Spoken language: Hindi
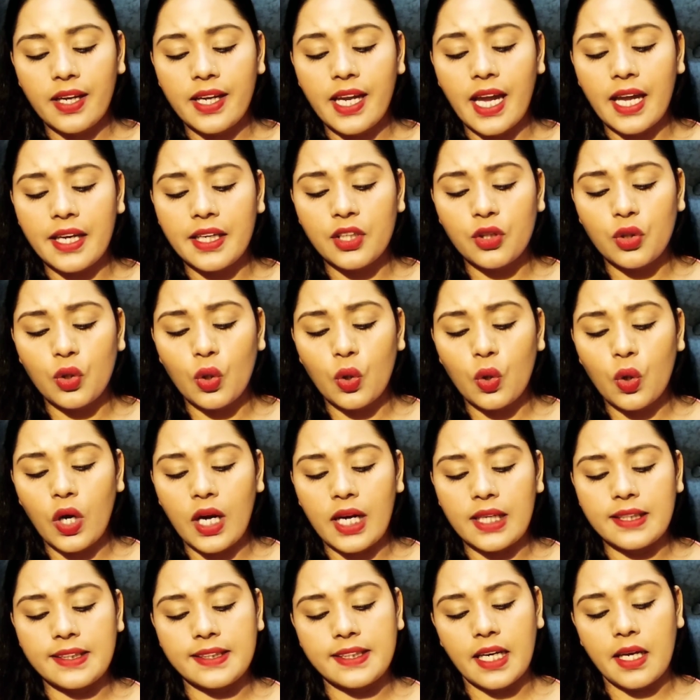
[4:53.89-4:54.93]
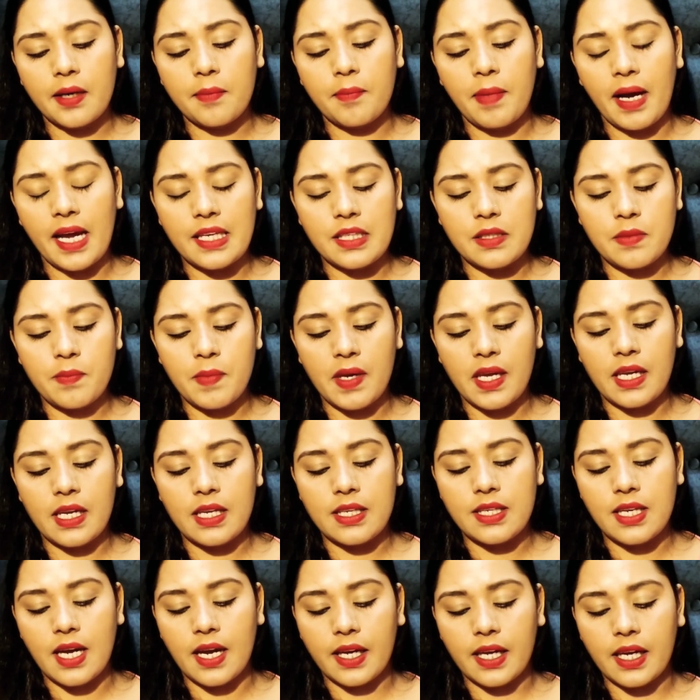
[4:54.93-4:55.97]
यानी 2022 में ये
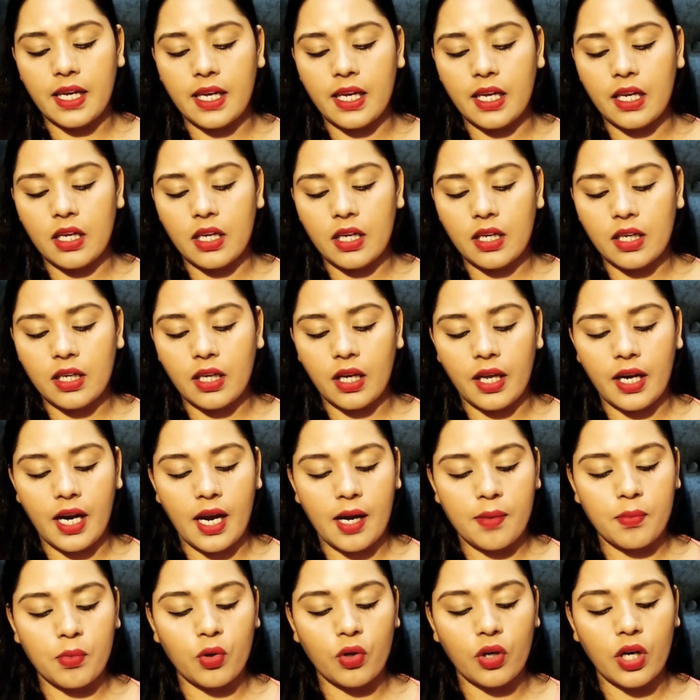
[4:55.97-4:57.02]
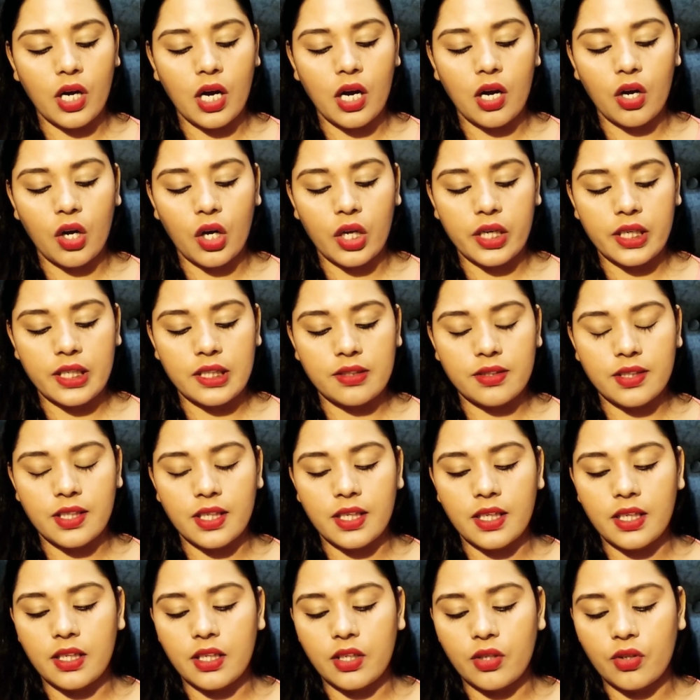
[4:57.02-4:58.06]
जाके ख़राब होगा और इसकी
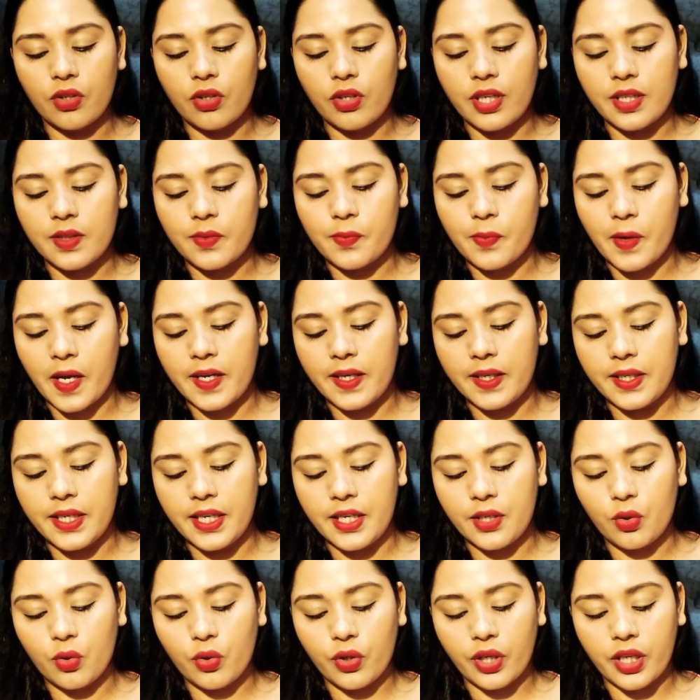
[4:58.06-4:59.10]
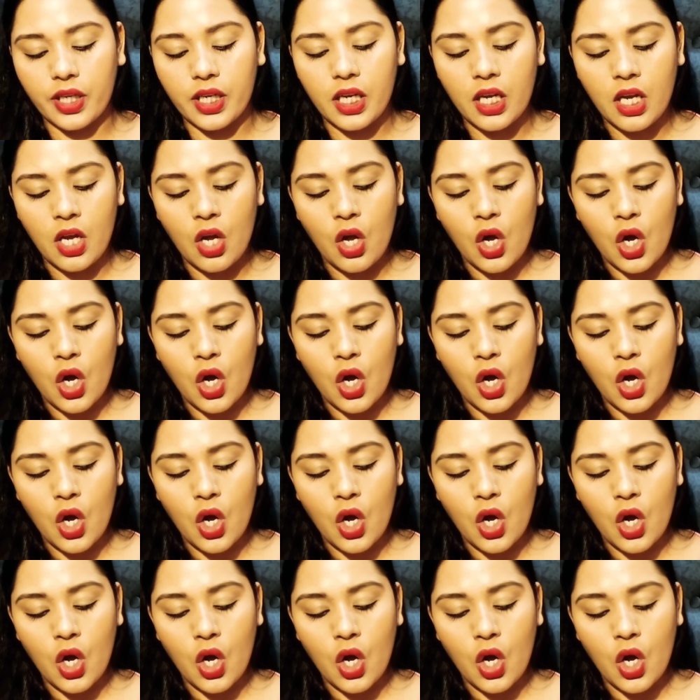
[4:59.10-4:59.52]
यू नो एक्सपायरी डेट होगी